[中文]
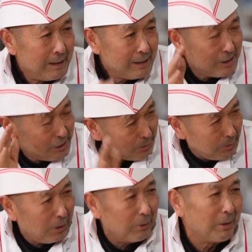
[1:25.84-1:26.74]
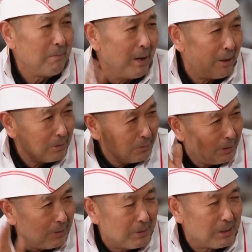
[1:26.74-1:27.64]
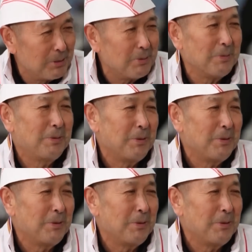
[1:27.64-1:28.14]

嗯，吃最好的面，最好的肉。